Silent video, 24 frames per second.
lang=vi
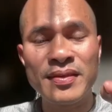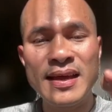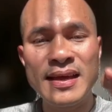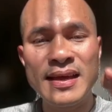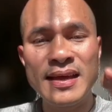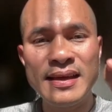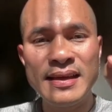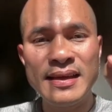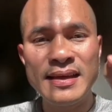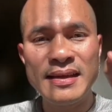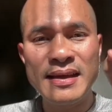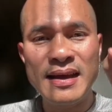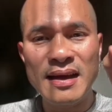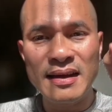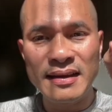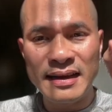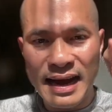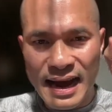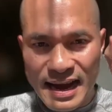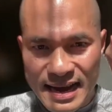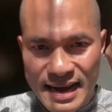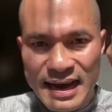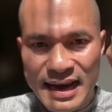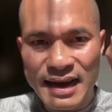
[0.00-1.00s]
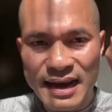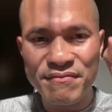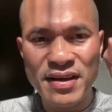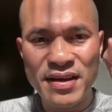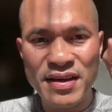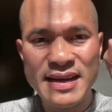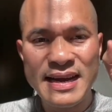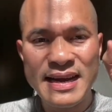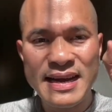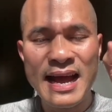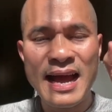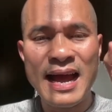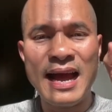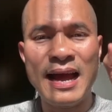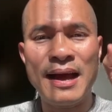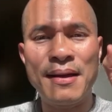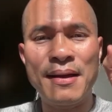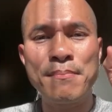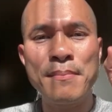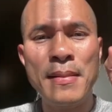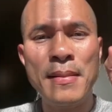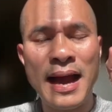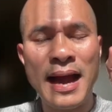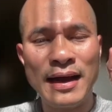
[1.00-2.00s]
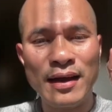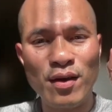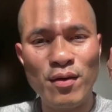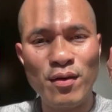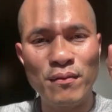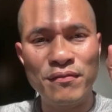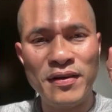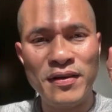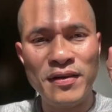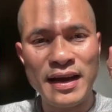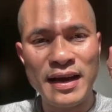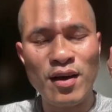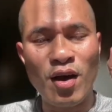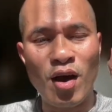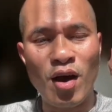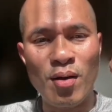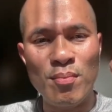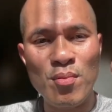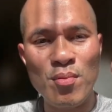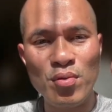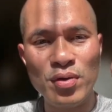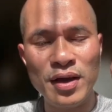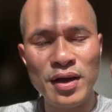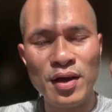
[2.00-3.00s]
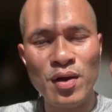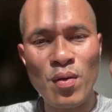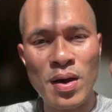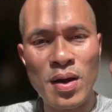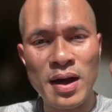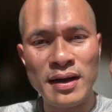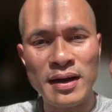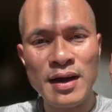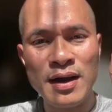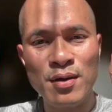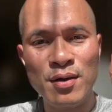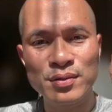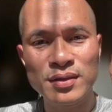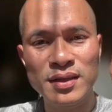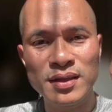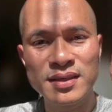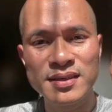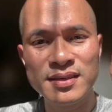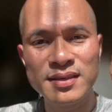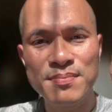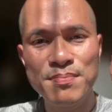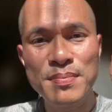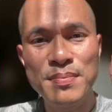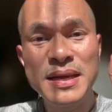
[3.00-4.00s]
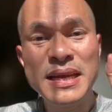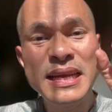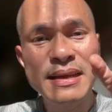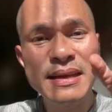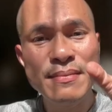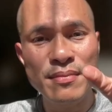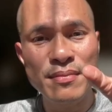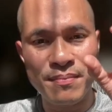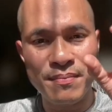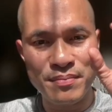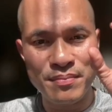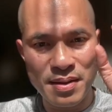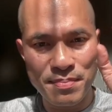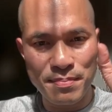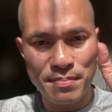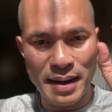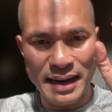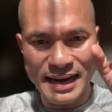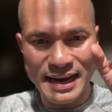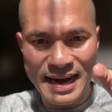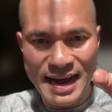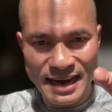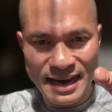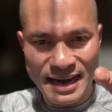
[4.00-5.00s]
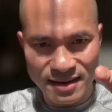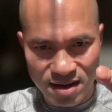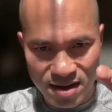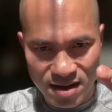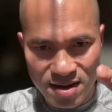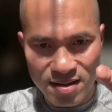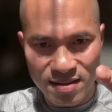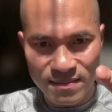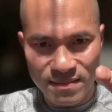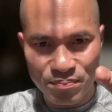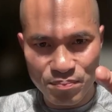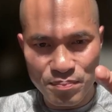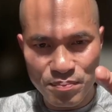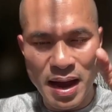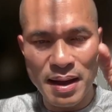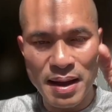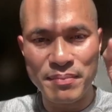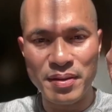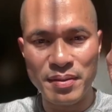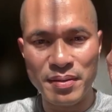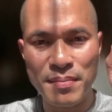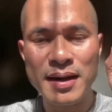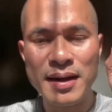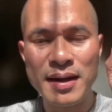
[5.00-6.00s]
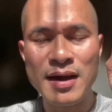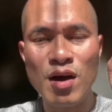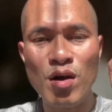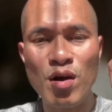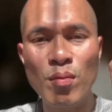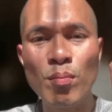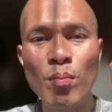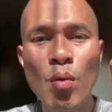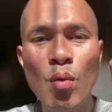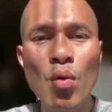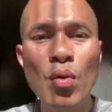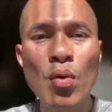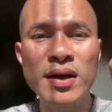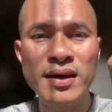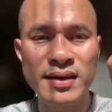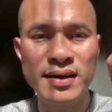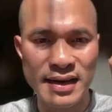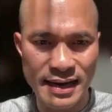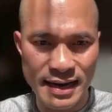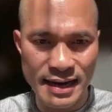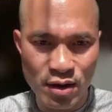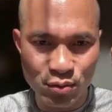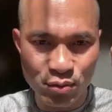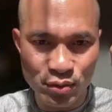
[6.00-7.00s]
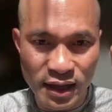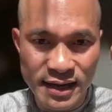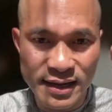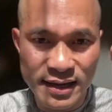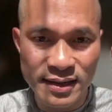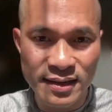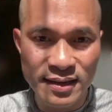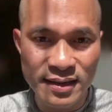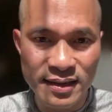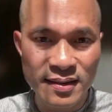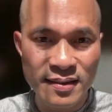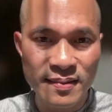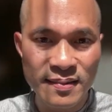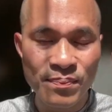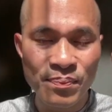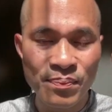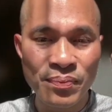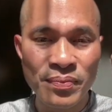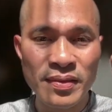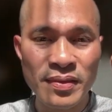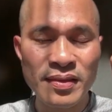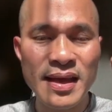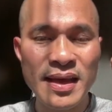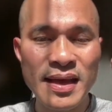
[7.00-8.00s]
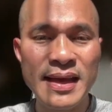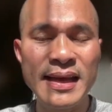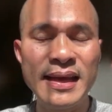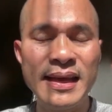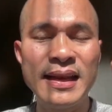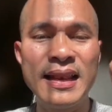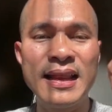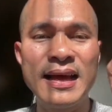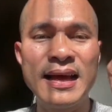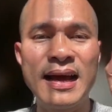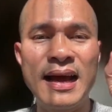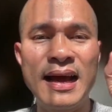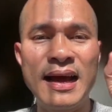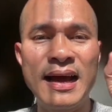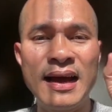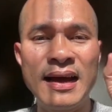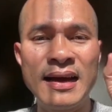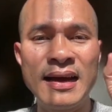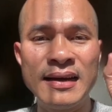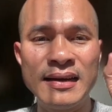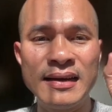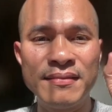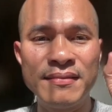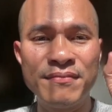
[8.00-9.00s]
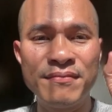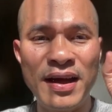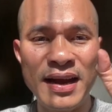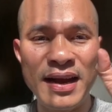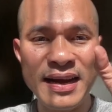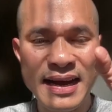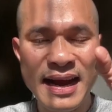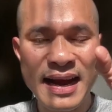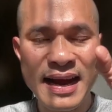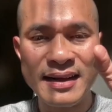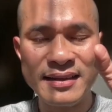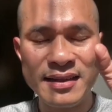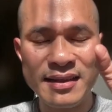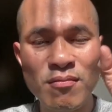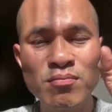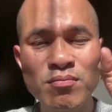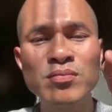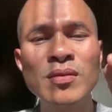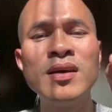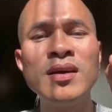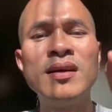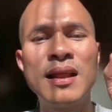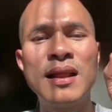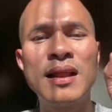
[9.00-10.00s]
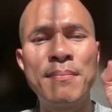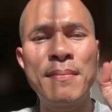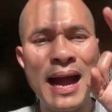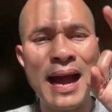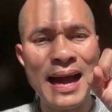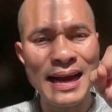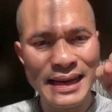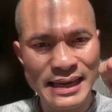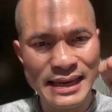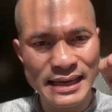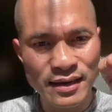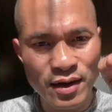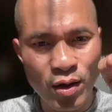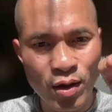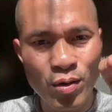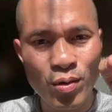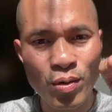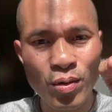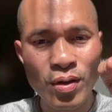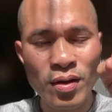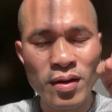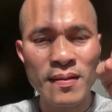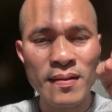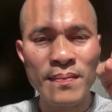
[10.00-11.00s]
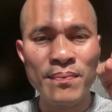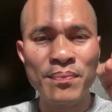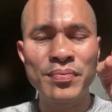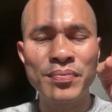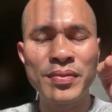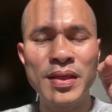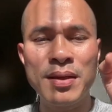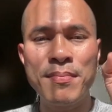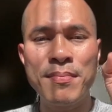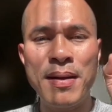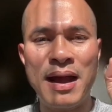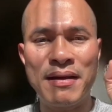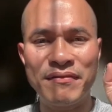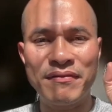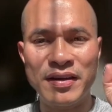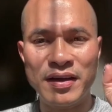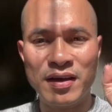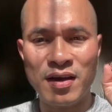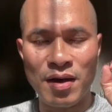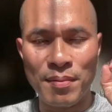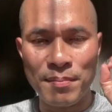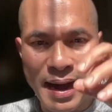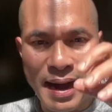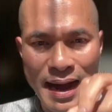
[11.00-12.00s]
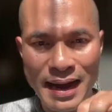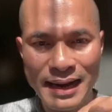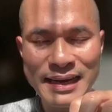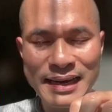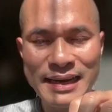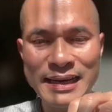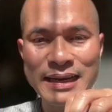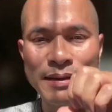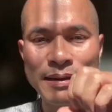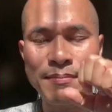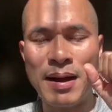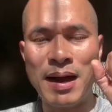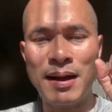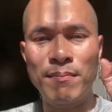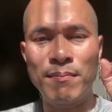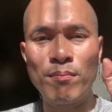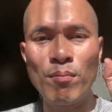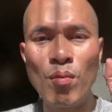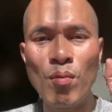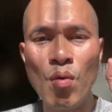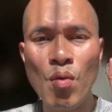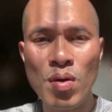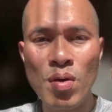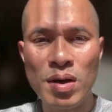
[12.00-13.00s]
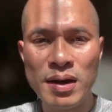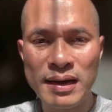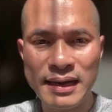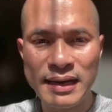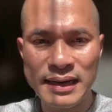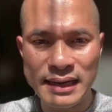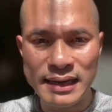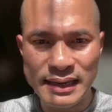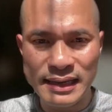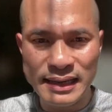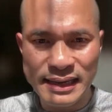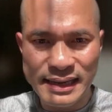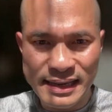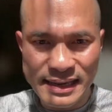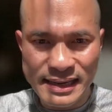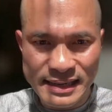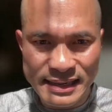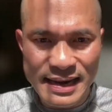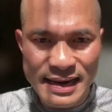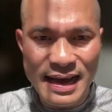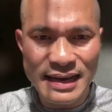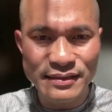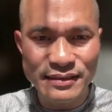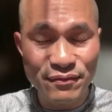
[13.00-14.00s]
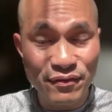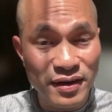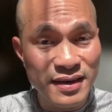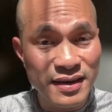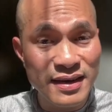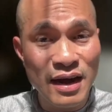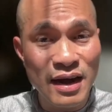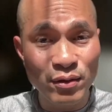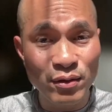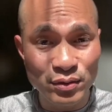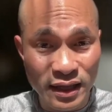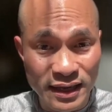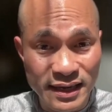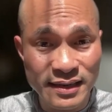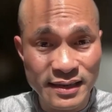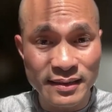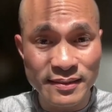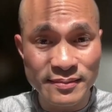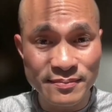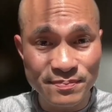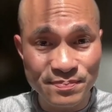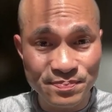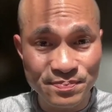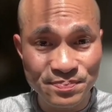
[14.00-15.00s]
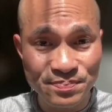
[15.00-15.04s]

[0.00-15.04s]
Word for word: thì ngay cả Vanguard bạn cũng phải có một cái khoản đầu tư minimum là mấy ngàn đó bạn mới bắt đầu mua được cái đầu tiên thì là ở Vanguard thông thường là 3.000 đô thì bạn phải có 3.000 để bạn mua kỳ index fund đầu tiên